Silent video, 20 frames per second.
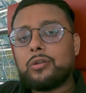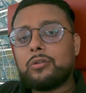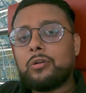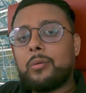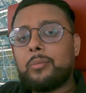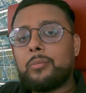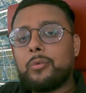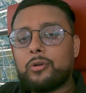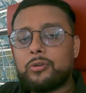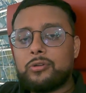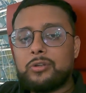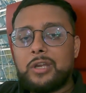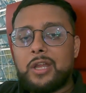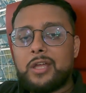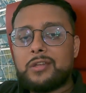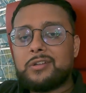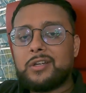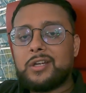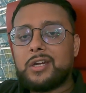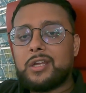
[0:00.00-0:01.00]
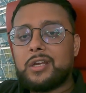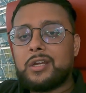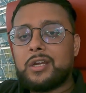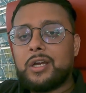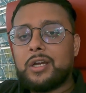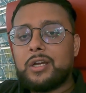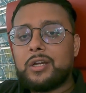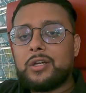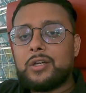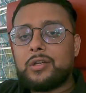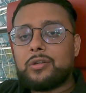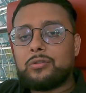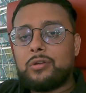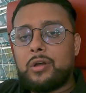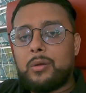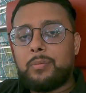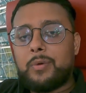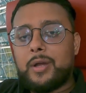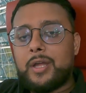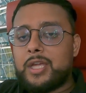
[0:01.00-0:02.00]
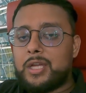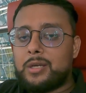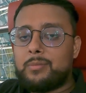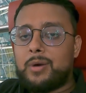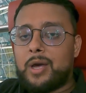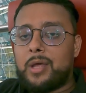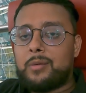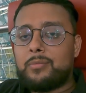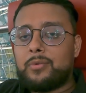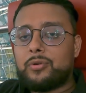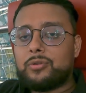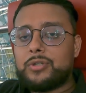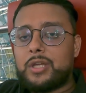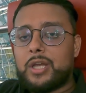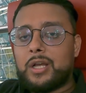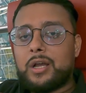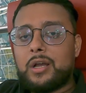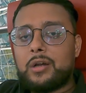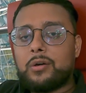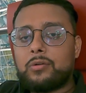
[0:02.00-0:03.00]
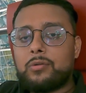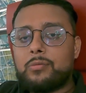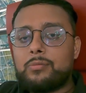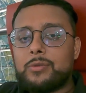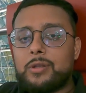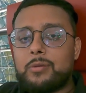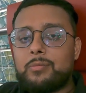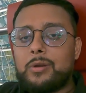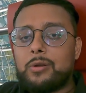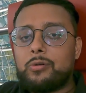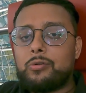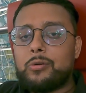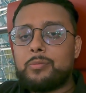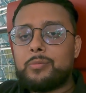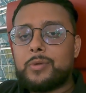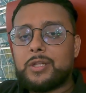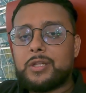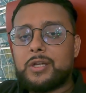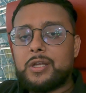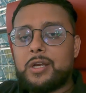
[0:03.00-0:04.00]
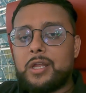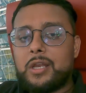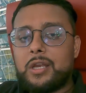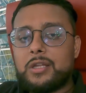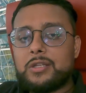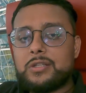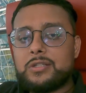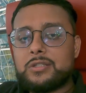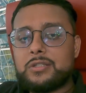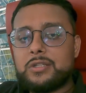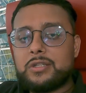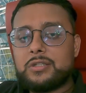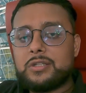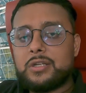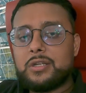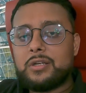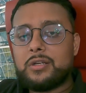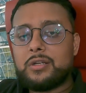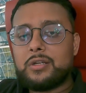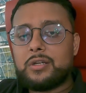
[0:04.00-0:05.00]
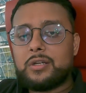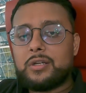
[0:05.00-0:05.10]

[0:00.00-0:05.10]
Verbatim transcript: तो आप मौजिला से करना तो आपका एक बार में हो जाएगा क्रोम से बिल्कुल मत करना रजिस्ट्रेशन